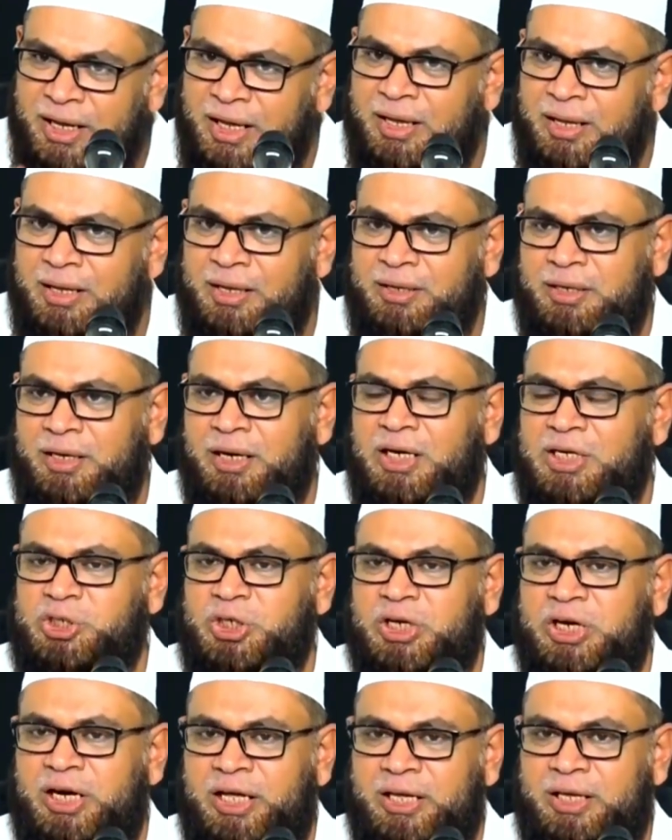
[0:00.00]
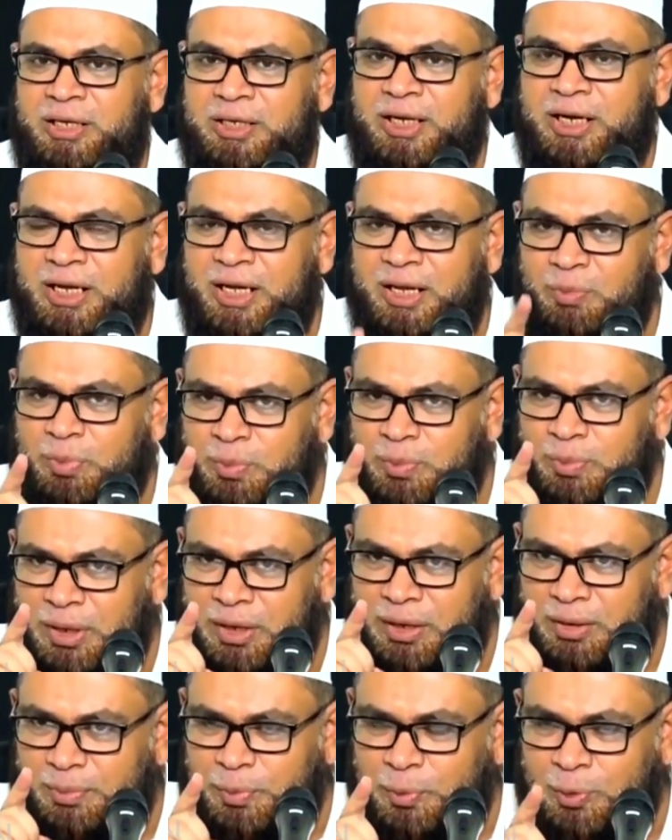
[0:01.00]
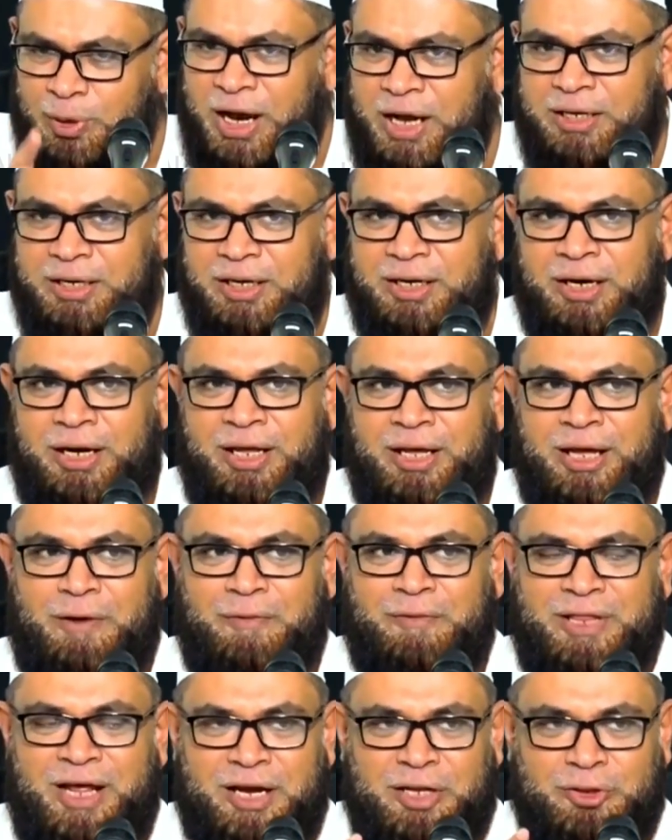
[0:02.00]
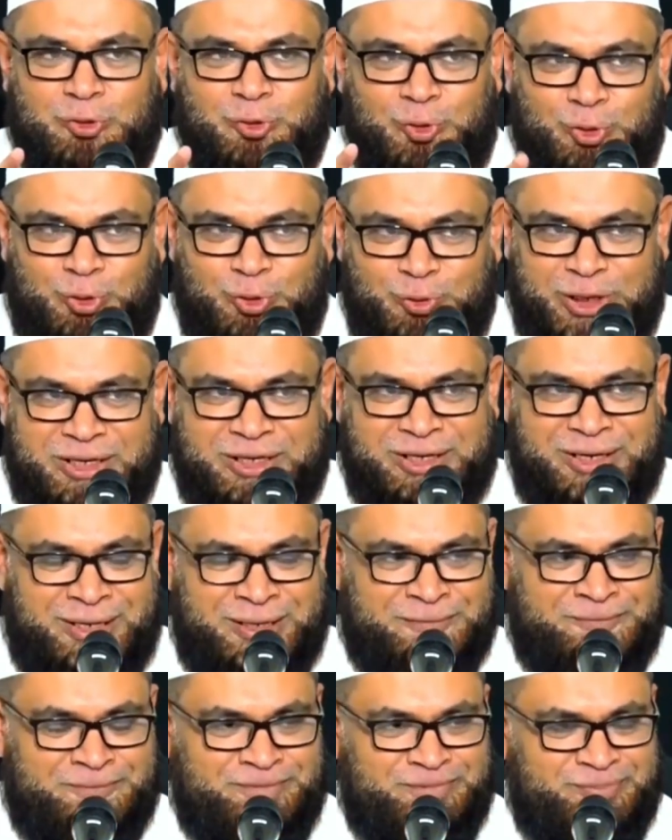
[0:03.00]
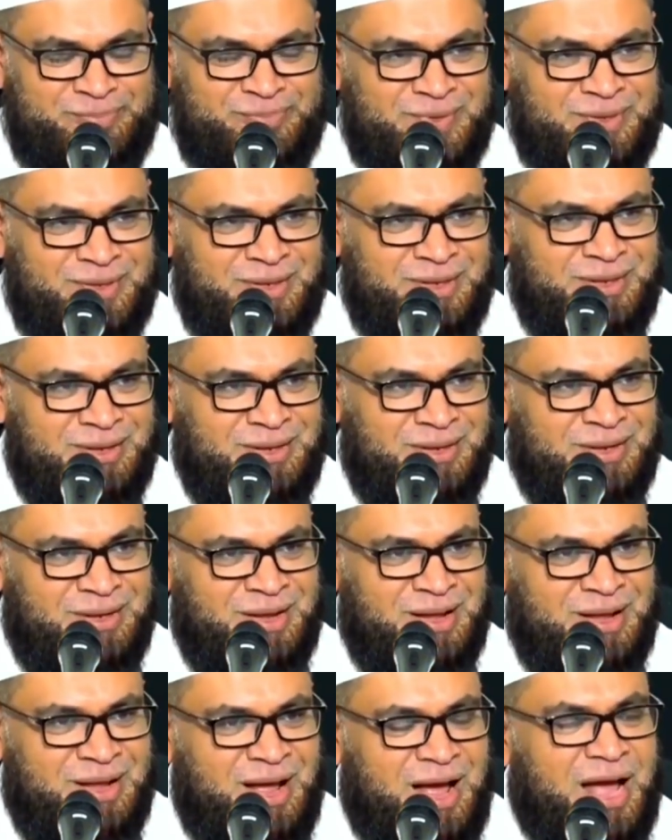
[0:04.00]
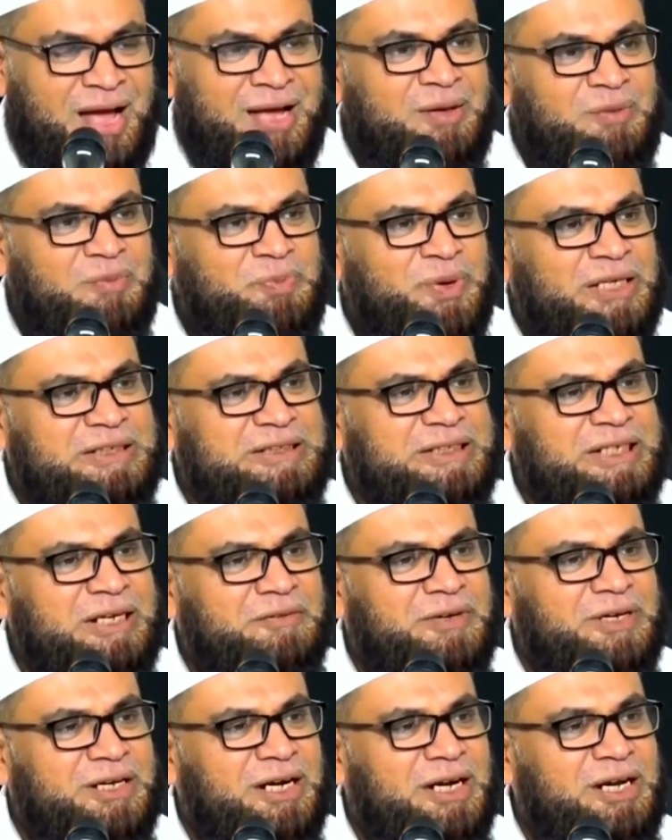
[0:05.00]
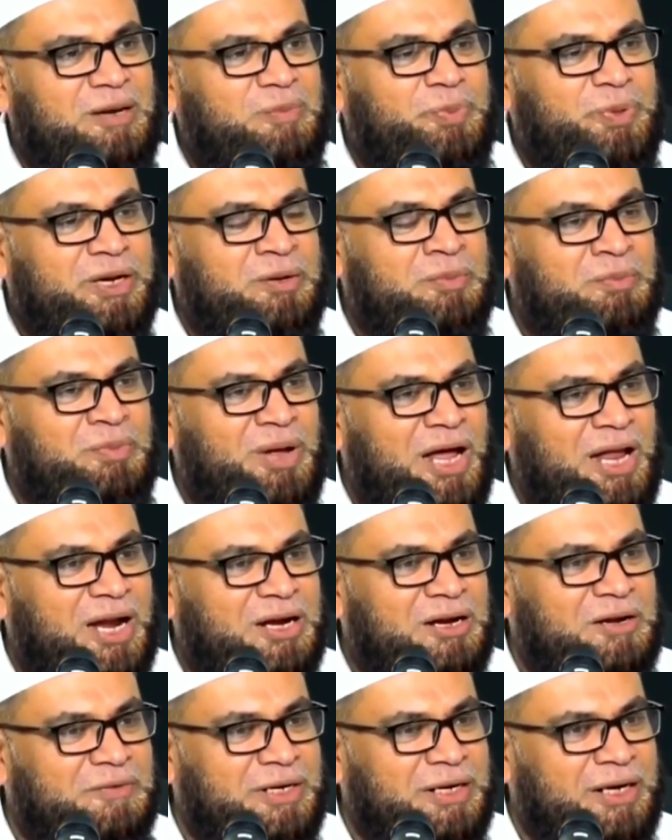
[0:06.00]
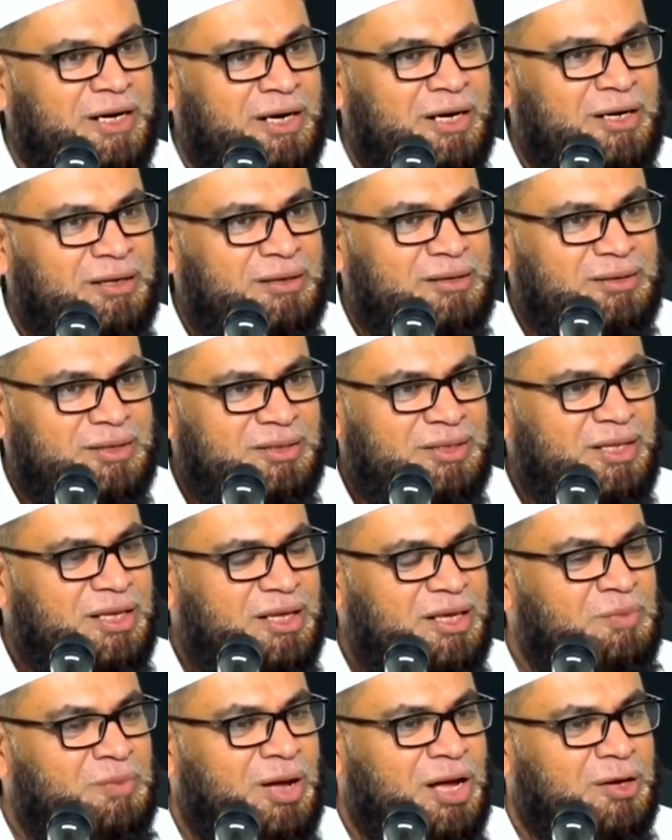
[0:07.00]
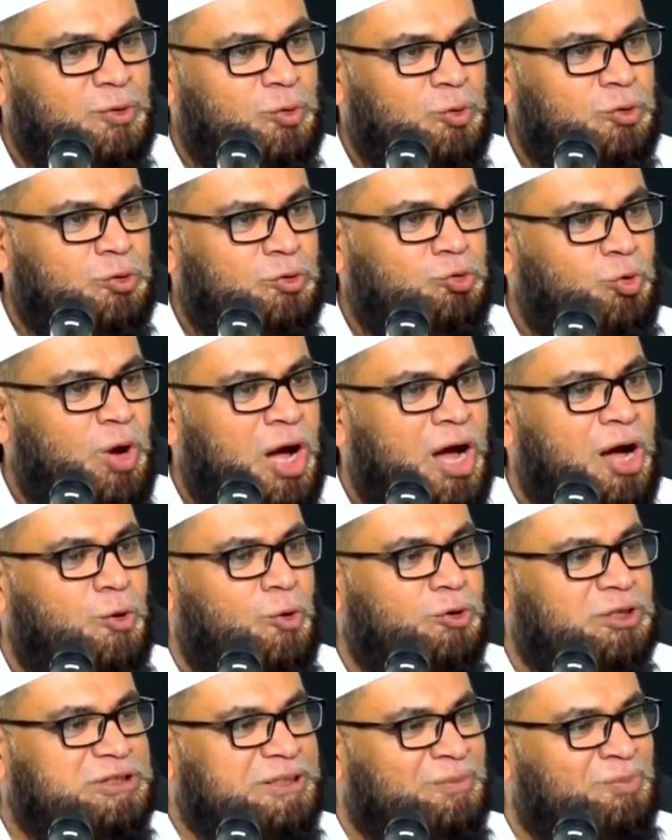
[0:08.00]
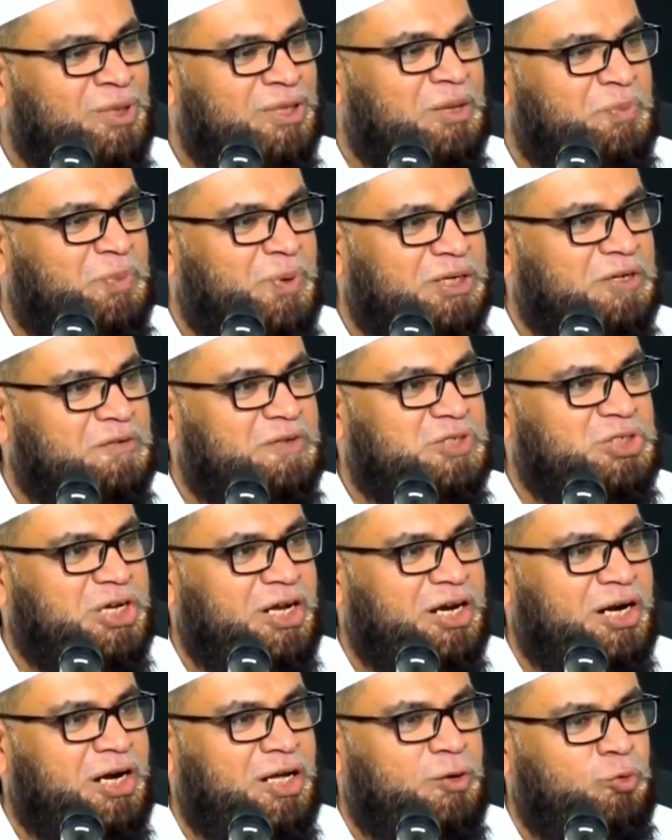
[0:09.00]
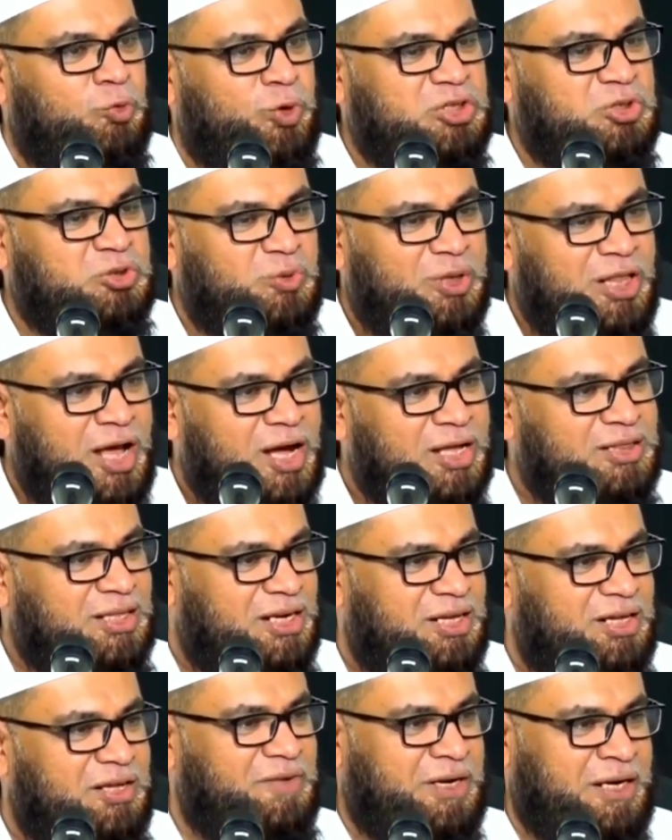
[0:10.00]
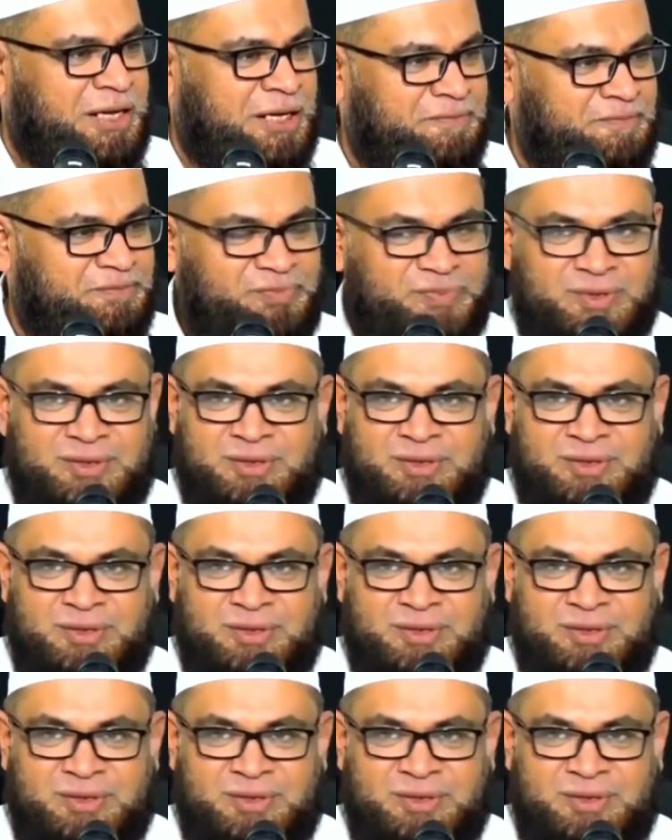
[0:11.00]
நிறைய நிகழ்ச்சிகளை நிறைய போராட்டங்களை அவதானித்துக் கொண்டு வருகிறேன் அங்கே பேசுகிறவர்களில் பெரும்பாலானவர்கள் இந்த ஈமானோடு துவாவோடு சம்பந்தப்பட்ட விஷயங்களை உணர்த்துவதாக தெரியவில்லை